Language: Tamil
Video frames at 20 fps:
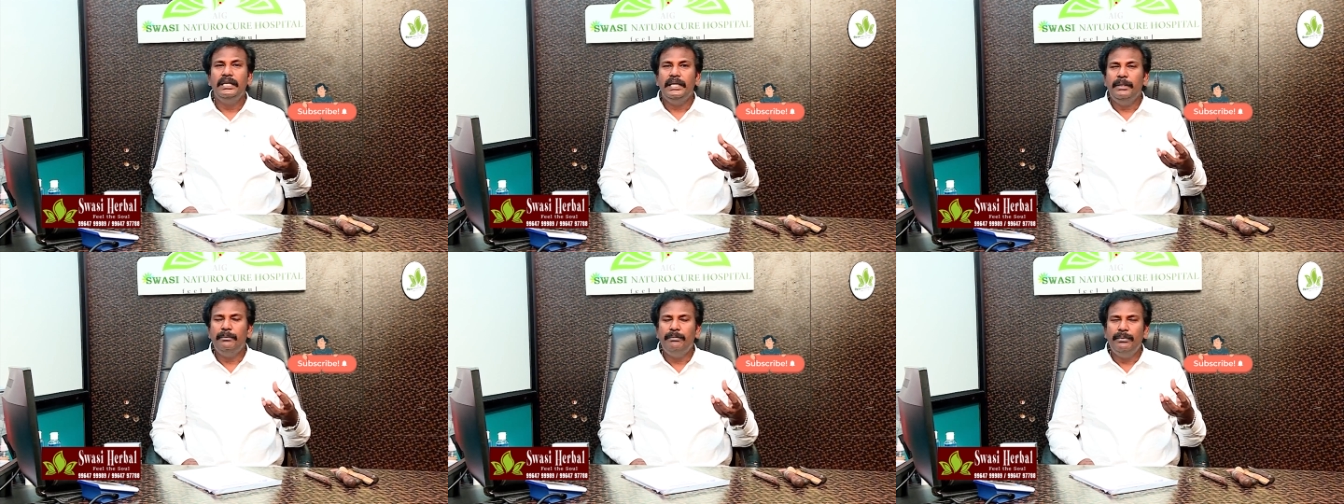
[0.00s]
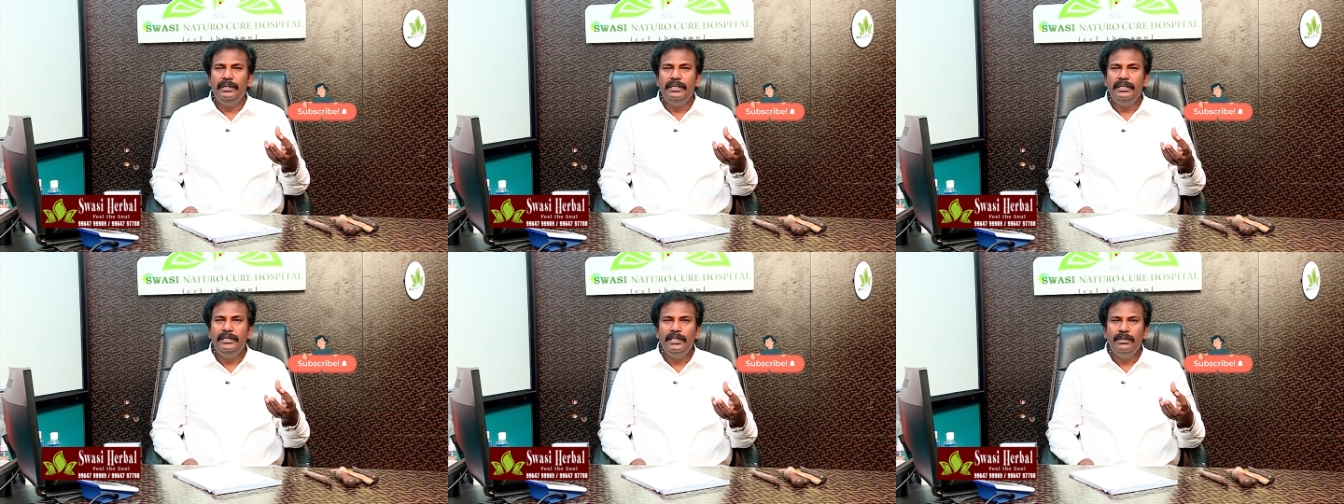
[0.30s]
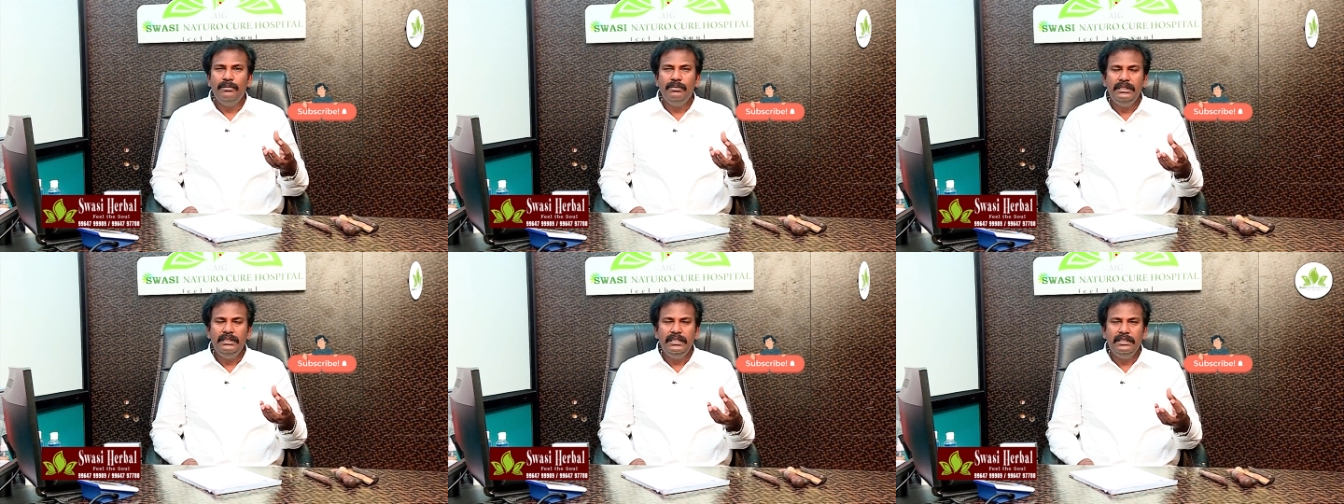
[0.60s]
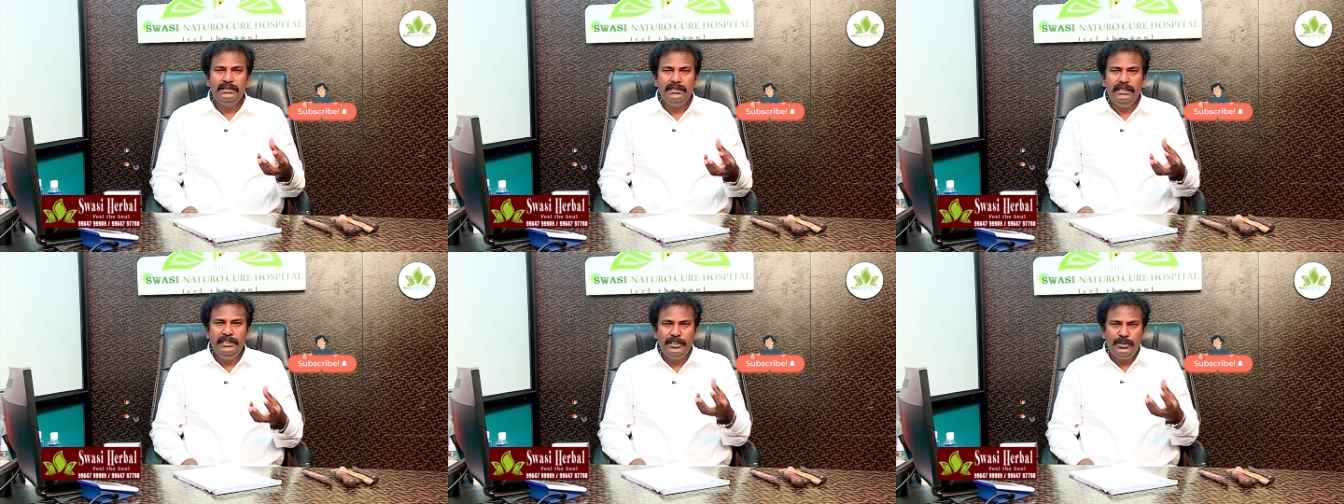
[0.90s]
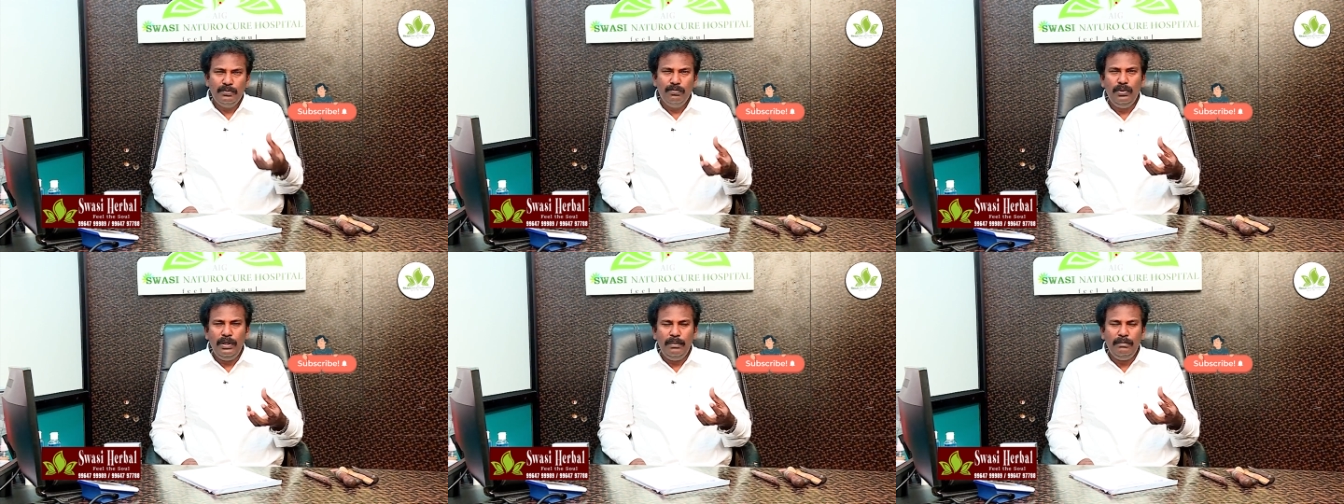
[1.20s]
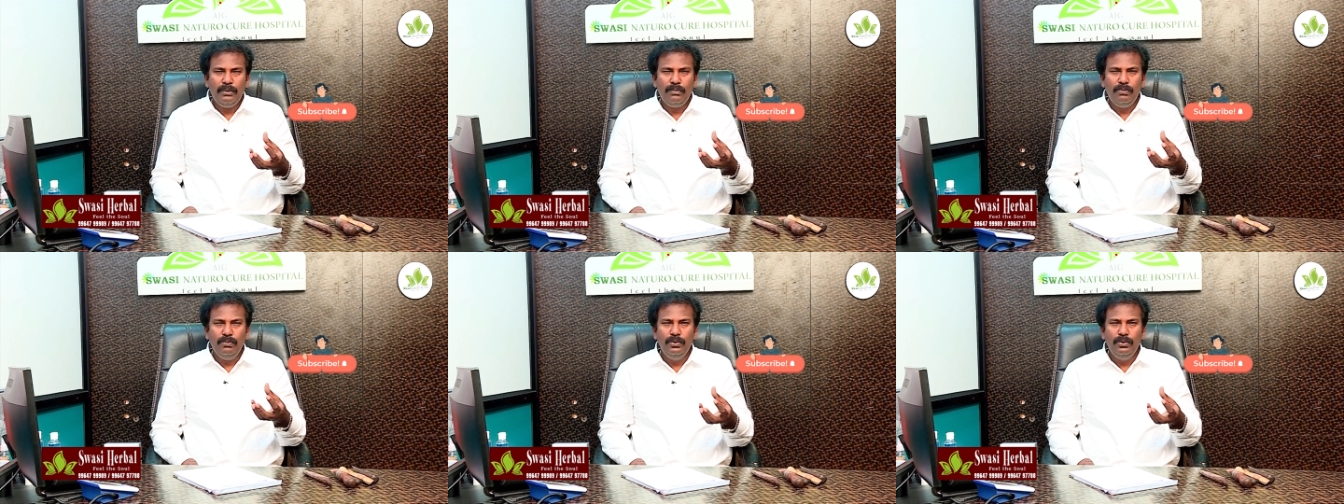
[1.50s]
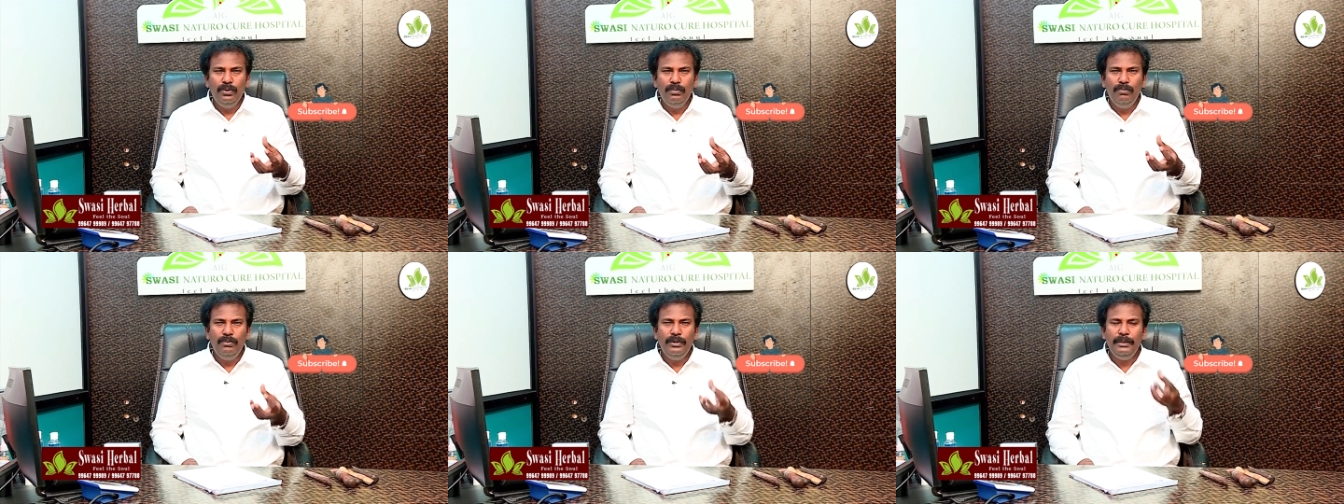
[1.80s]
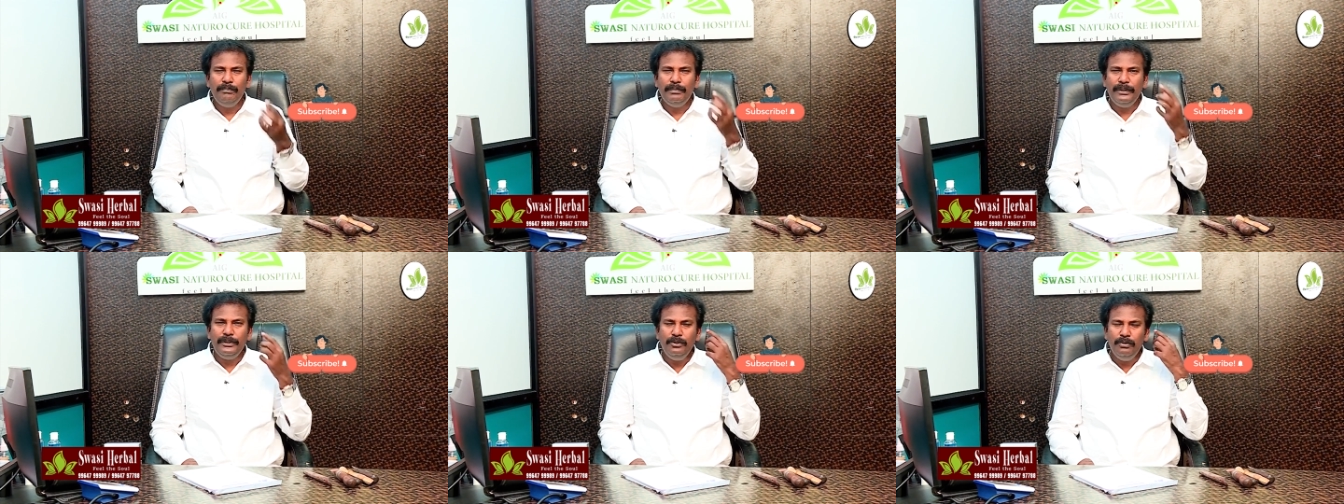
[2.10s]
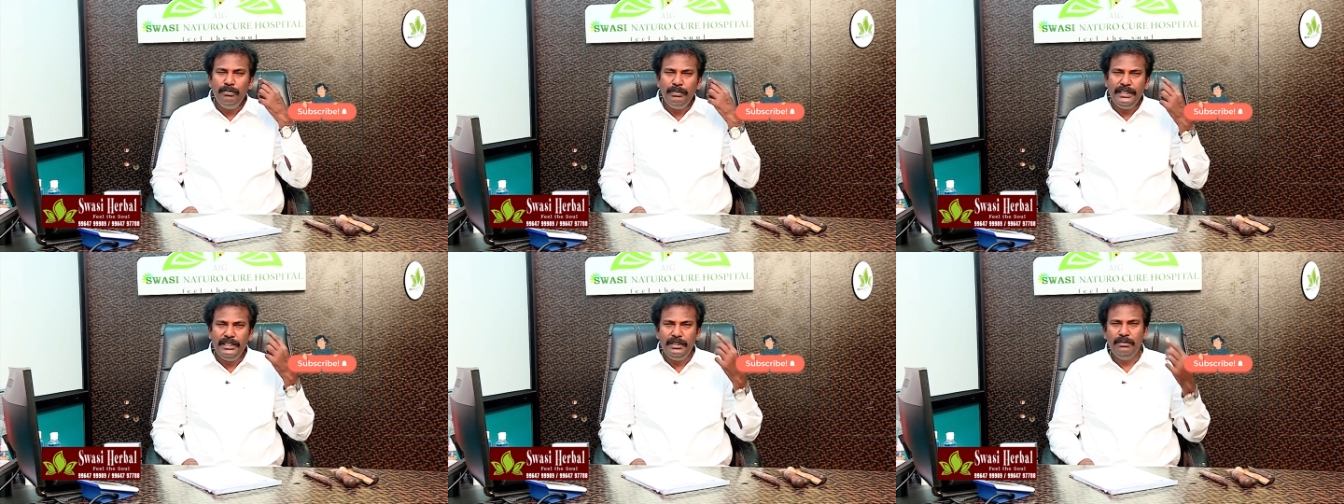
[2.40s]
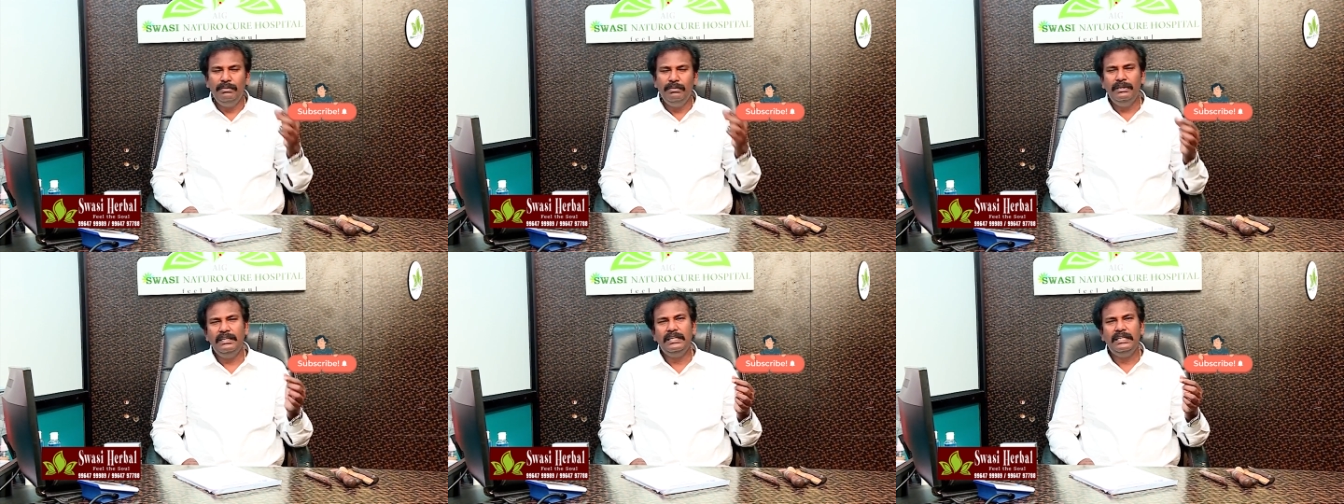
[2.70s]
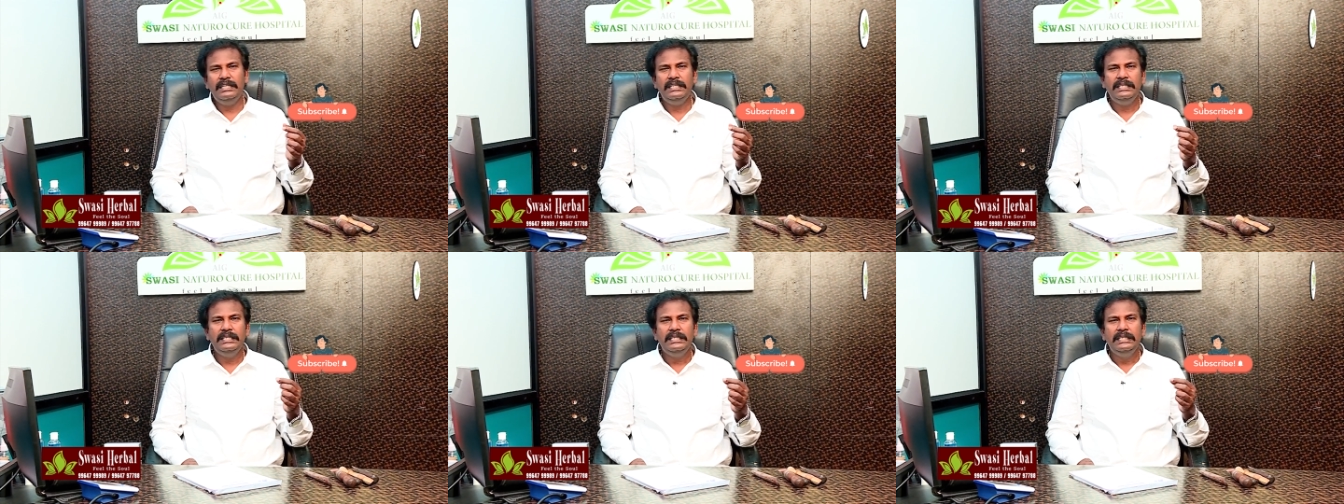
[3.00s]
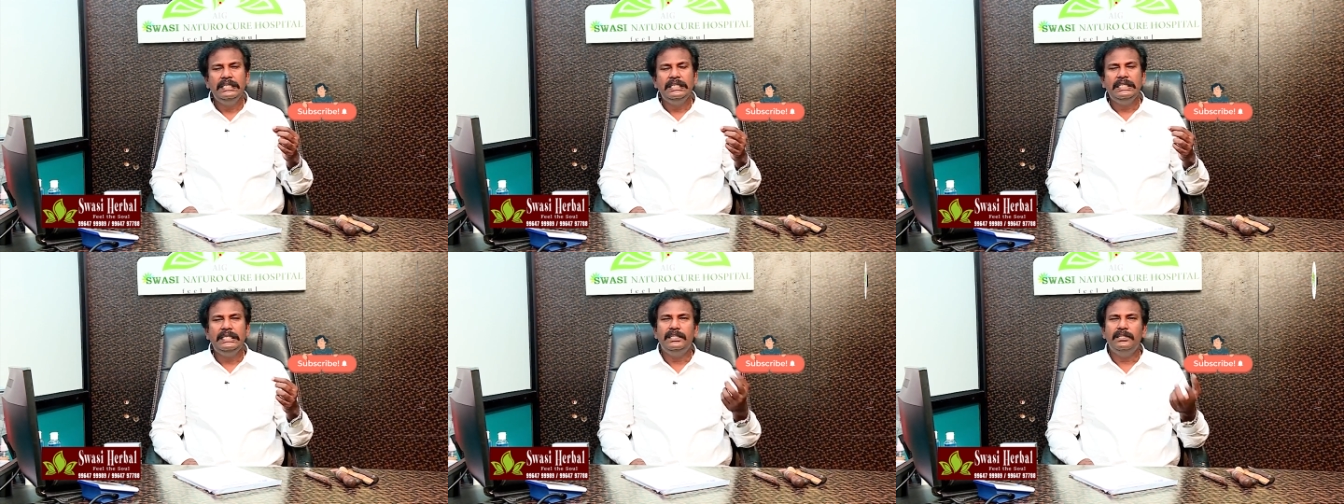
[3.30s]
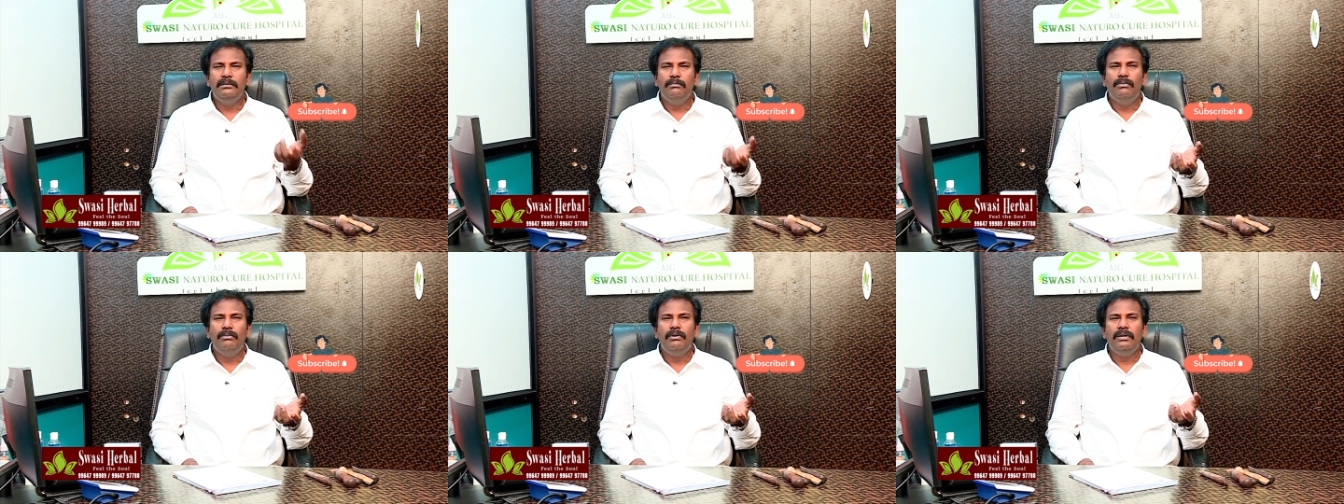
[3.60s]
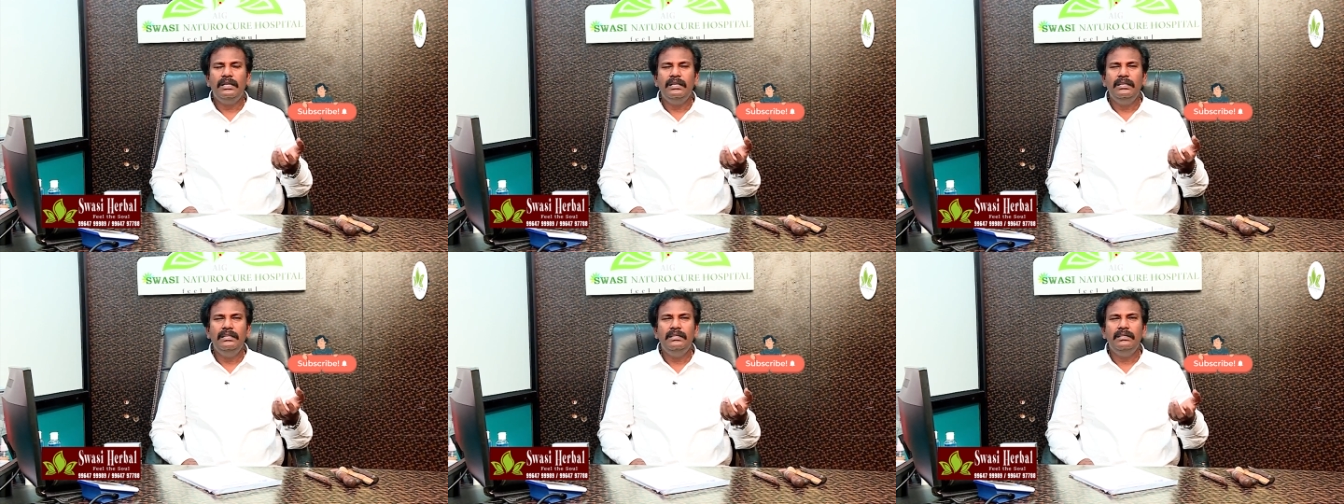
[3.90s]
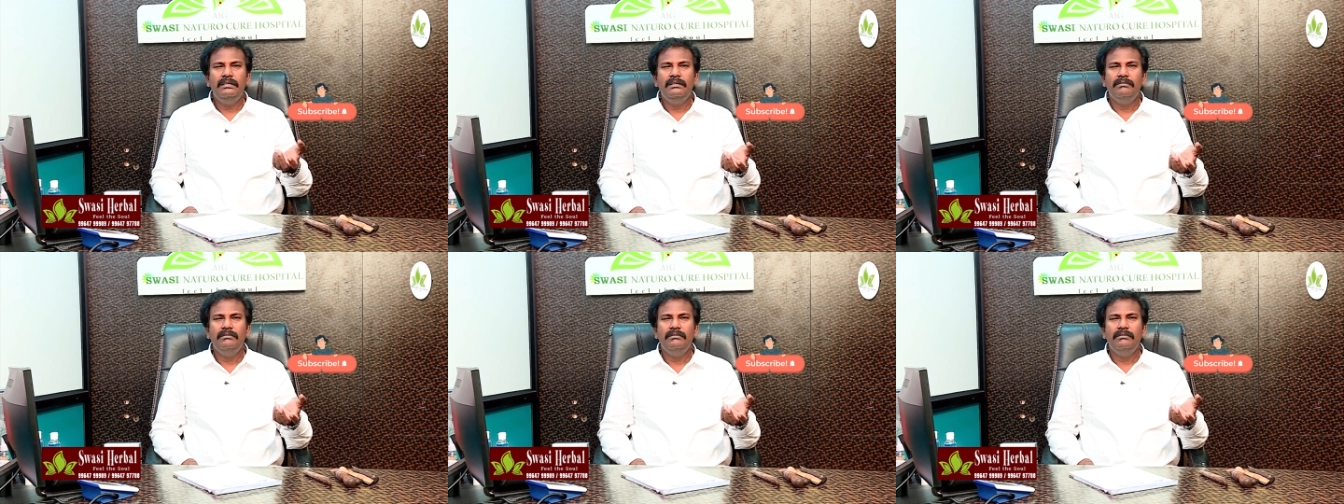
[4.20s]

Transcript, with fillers: இப்போ இதன் இந்த சென்ஸ் மூலமாக கொண்டு போய் பதிவு பண்ணிடுது பாருங்கள் இந்த பாடலில்